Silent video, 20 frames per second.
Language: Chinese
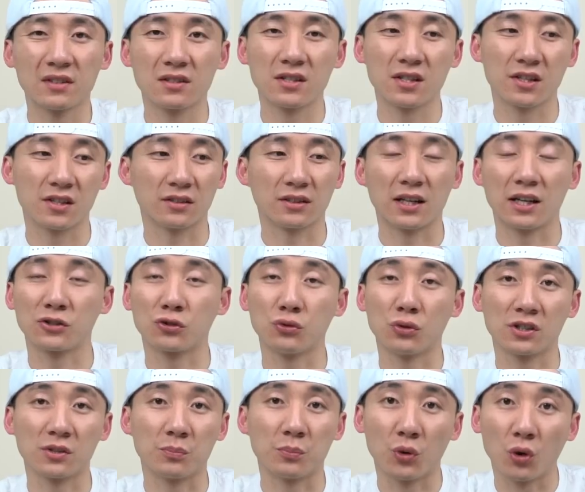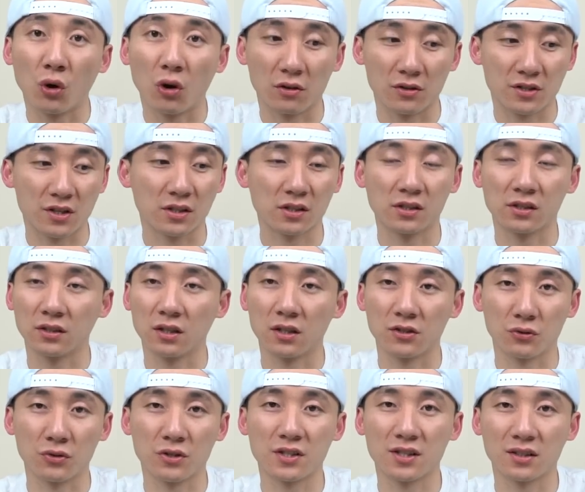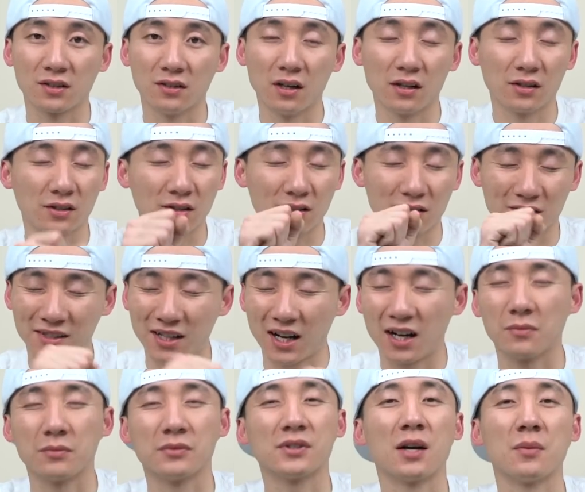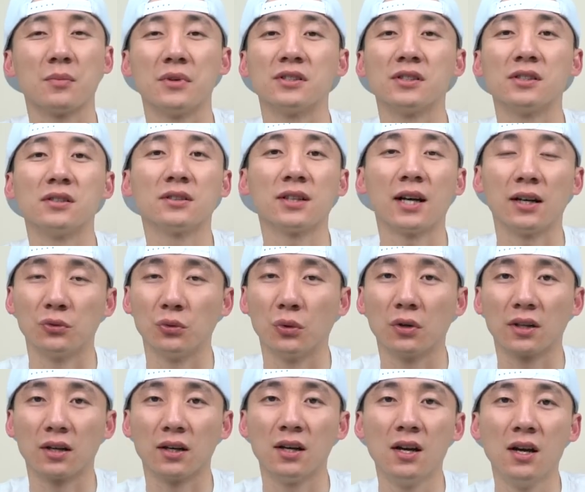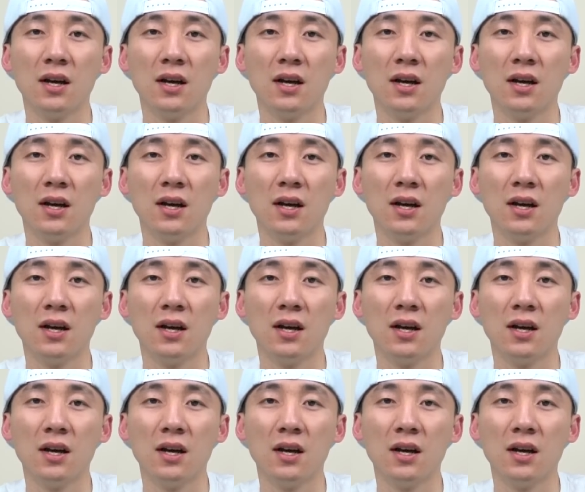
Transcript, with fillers: 即使他说是 Pro， 其实呢，游戏性能啊，真的是差差别真的太多了。